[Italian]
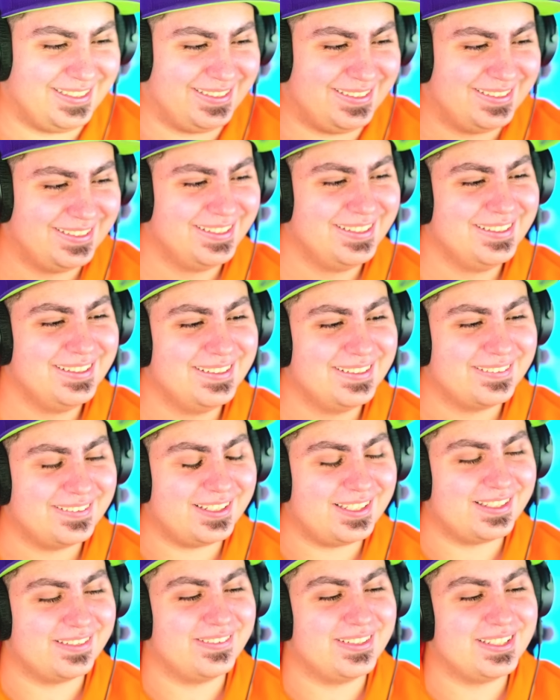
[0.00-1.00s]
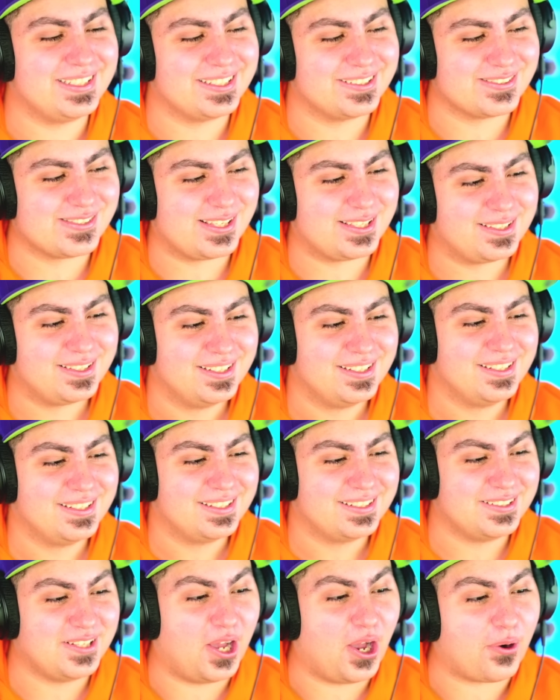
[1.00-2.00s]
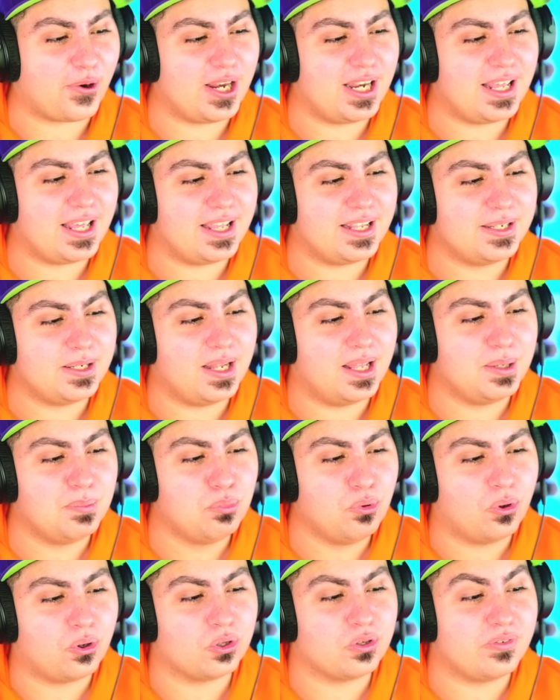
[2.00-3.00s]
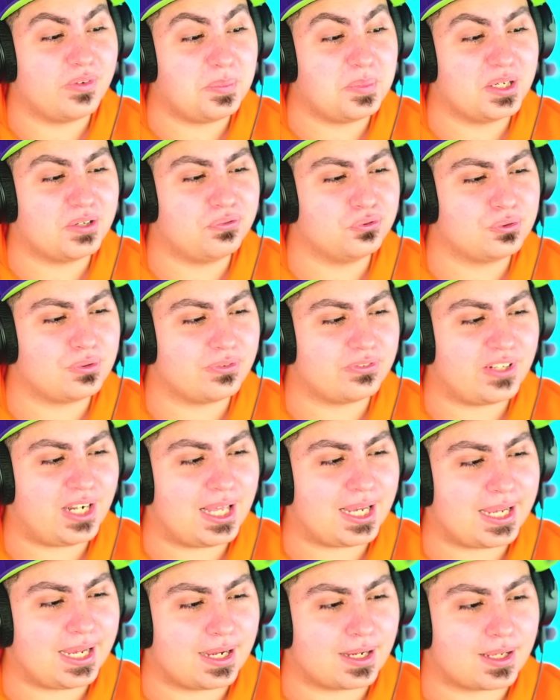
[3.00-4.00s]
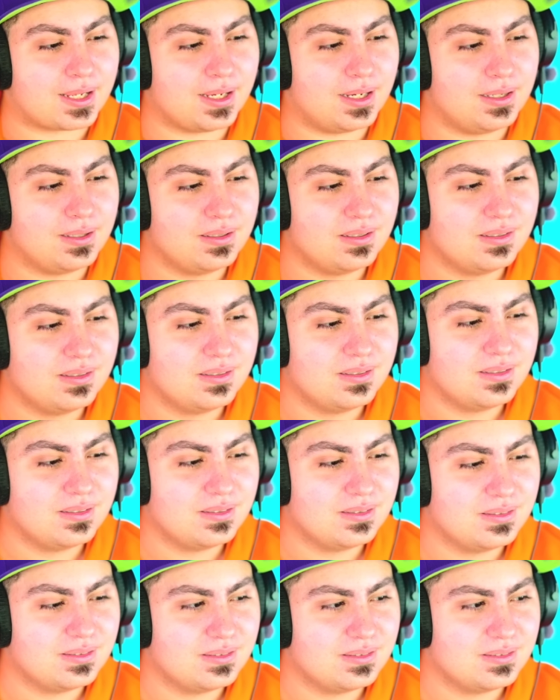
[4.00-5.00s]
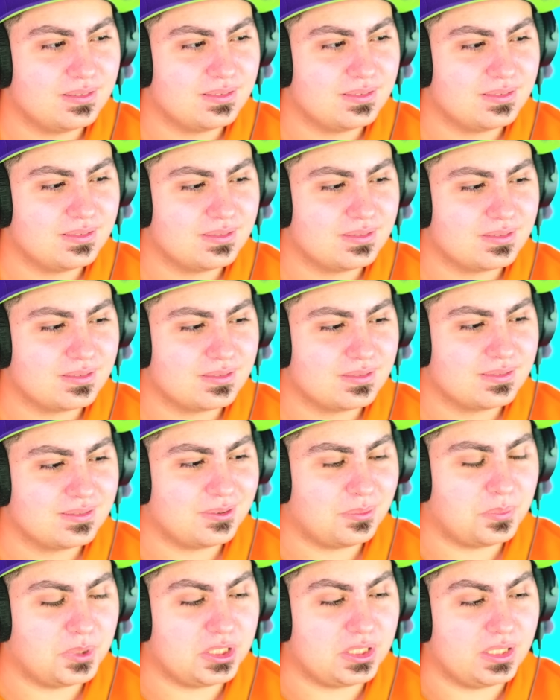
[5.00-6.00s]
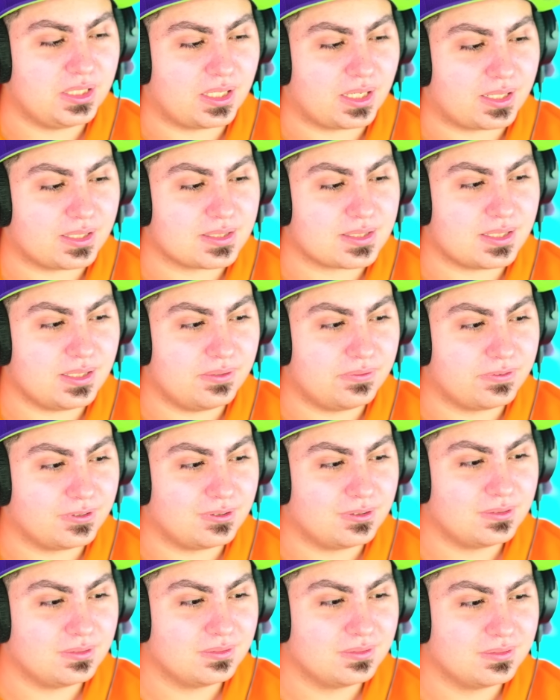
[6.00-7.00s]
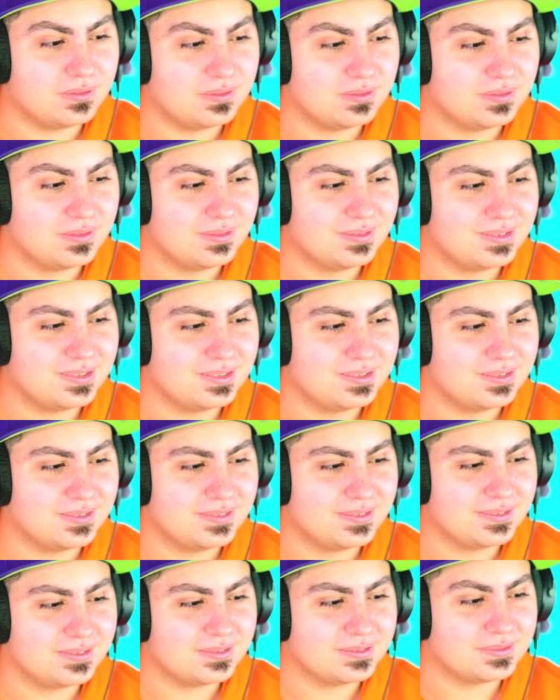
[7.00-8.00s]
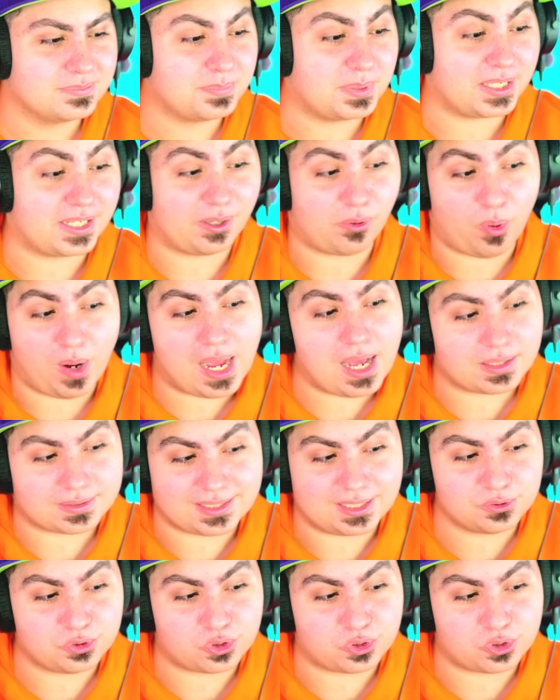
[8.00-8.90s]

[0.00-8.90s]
vedi, vedi cosa... No, quello è il, è il buco dove Bigfoot fa la cacca? Non mi dire che schifo. Perché qua